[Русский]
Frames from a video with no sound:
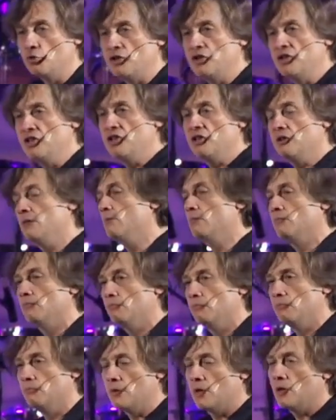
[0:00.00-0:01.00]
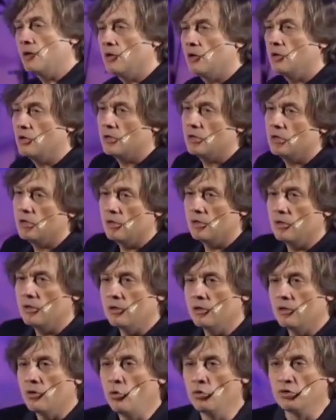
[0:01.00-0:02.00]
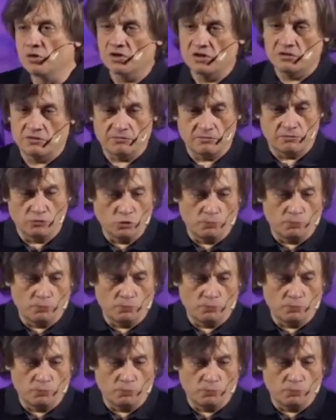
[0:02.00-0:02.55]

чуть ли не от, э,